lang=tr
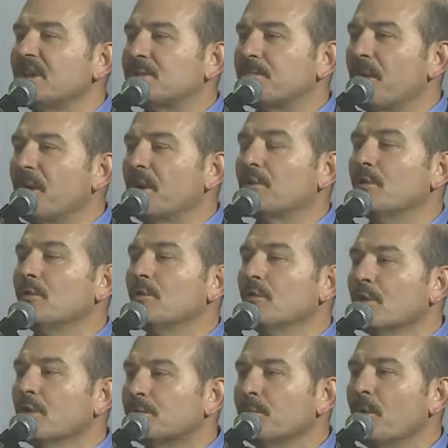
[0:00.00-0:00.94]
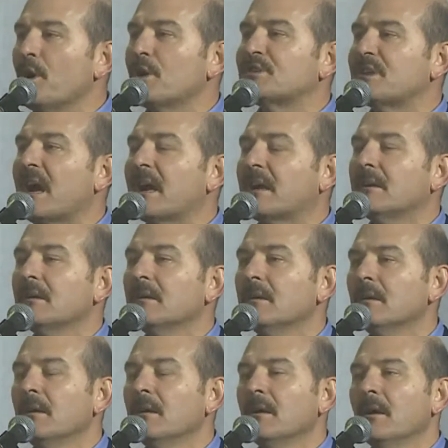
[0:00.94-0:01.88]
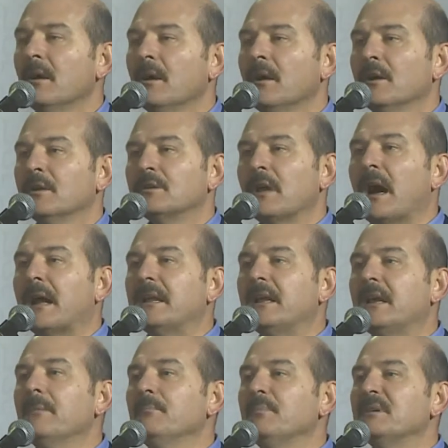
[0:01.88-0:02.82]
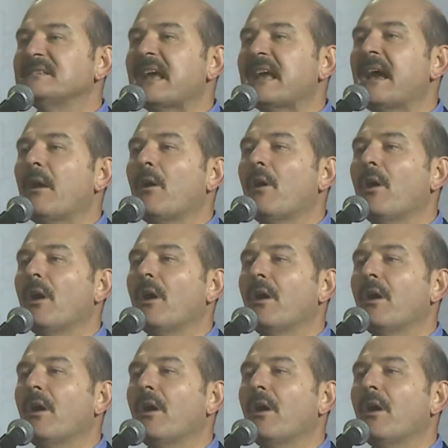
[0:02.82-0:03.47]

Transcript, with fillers: hiçbir gün unutmuyorsak tarihin bize